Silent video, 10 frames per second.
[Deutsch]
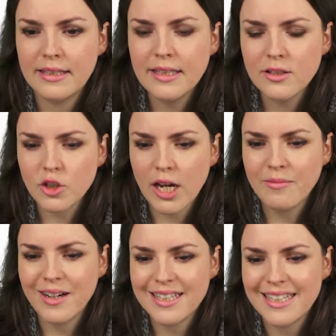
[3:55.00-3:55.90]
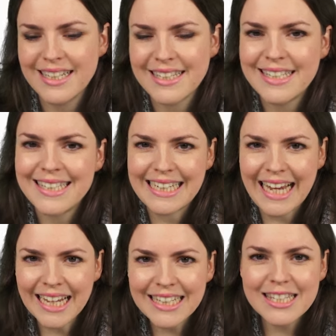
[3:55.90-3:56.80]
Diese Schreibweise hier ist nicht
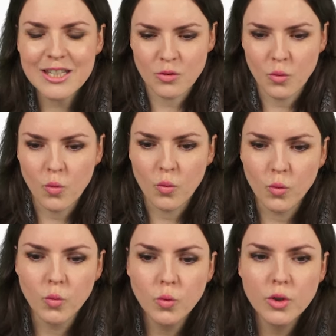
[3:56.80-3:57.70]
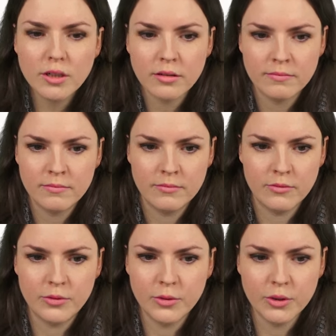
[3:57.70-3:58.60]
ganz so gut
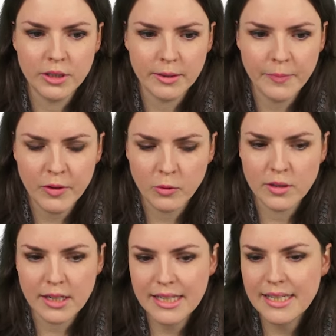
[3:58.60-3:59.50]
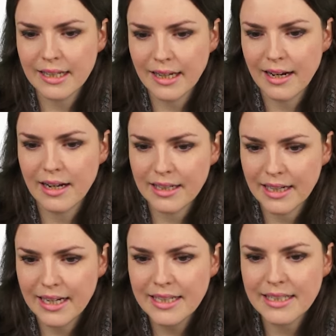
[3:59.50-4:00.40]
für unser Integral
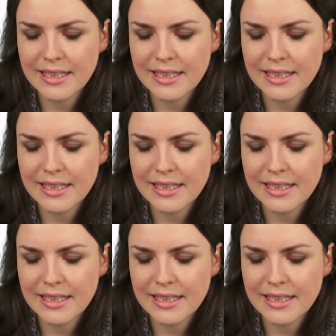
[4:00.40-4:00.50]
gleich.